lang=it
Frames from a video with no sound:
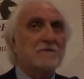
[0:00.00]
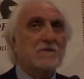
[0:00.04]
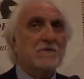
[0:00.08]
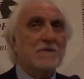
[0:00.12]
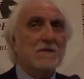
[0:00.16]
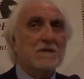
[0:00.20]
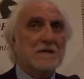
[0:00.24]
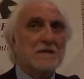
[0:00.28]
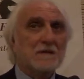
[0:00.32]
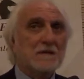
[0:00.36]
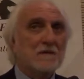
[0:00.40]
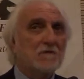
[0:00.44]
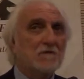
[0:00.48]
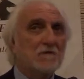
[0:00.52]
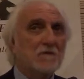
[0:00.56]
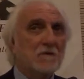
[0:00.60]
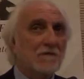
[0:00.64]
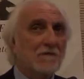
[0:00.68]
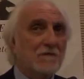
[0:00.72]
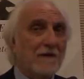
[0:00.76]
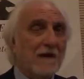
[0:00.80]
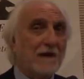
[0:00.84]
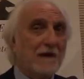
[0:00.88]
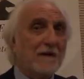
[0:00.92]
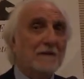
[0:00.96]
cioè se uno
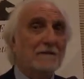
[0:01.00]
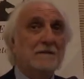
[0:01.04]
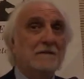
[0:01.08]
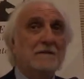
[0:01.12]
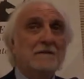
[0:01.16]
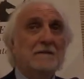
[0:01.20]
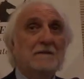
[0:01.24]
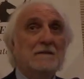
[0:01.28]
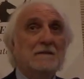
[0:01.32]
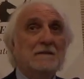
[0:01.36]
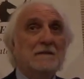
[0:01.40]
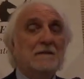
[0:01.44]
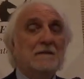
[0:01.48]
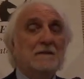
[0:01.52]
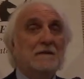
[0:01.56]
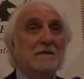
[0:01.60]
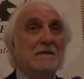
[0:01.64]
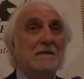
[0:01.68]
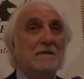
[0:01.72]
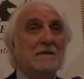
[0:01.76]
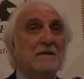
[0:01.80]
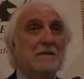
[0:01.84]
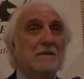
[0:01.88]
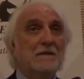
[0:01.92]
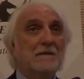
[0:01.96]
va
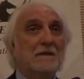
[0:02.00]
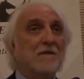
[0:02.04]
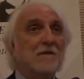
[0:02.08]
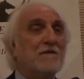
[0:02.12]
eh,